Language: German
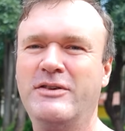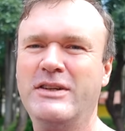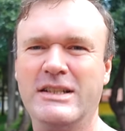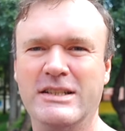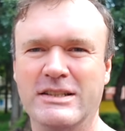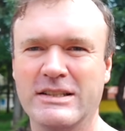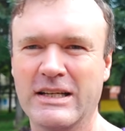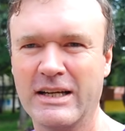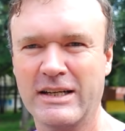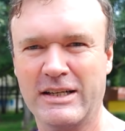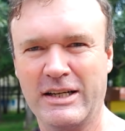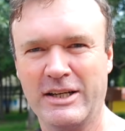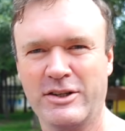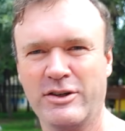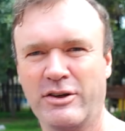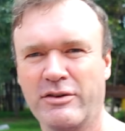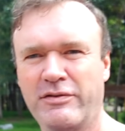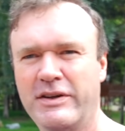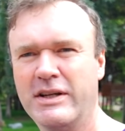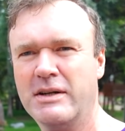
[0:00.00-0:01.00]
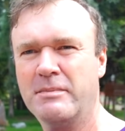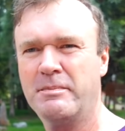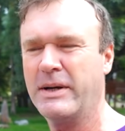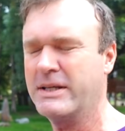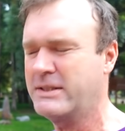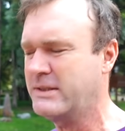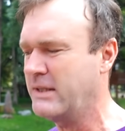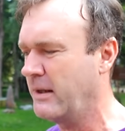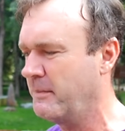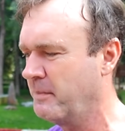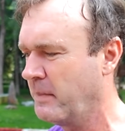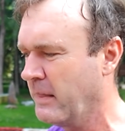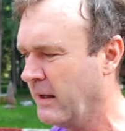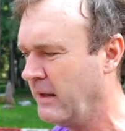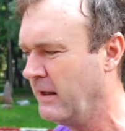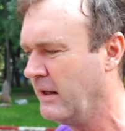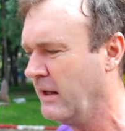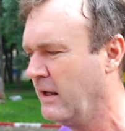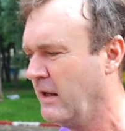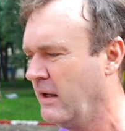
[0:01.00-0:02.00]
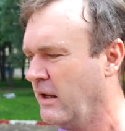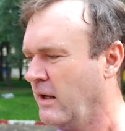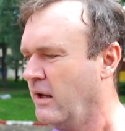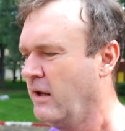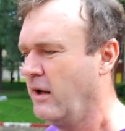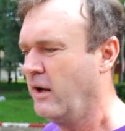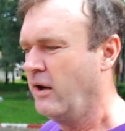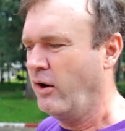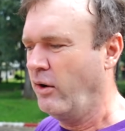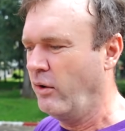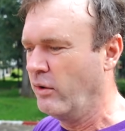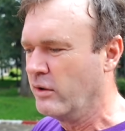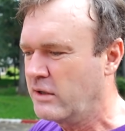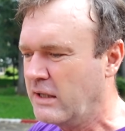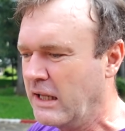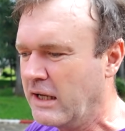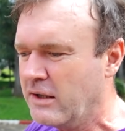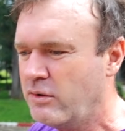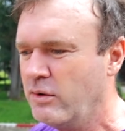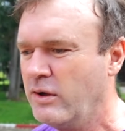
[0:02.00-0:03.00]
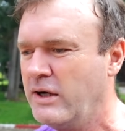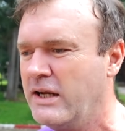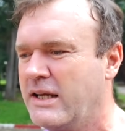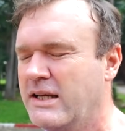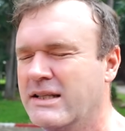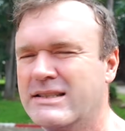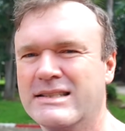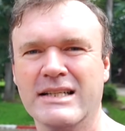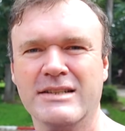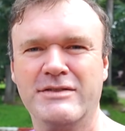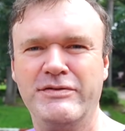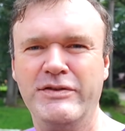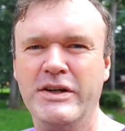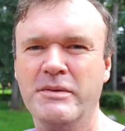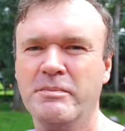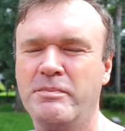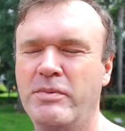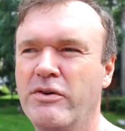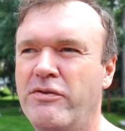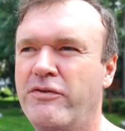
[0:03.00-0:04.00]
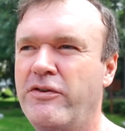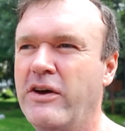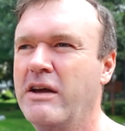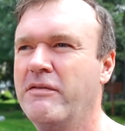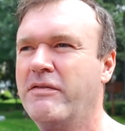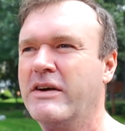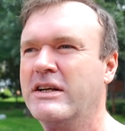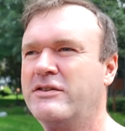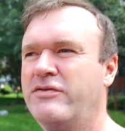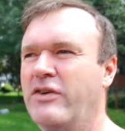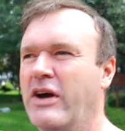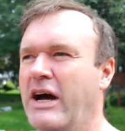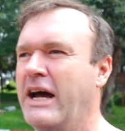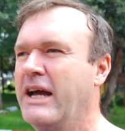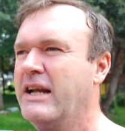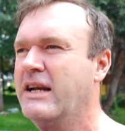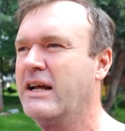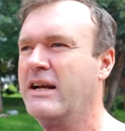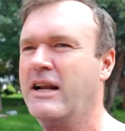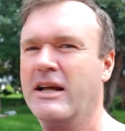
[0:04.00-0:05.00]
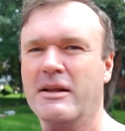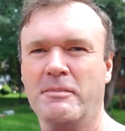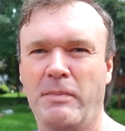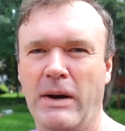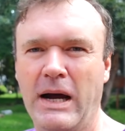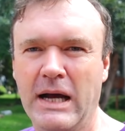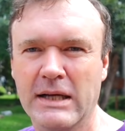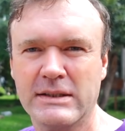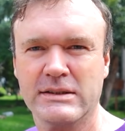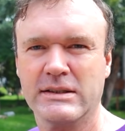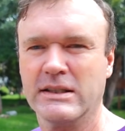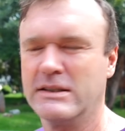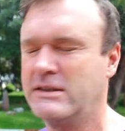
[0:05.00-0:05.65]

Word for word: finde ich eigentlich noch viel besser. Und natürlich ist das wie im Buffet, wenn es für einen nicht passt.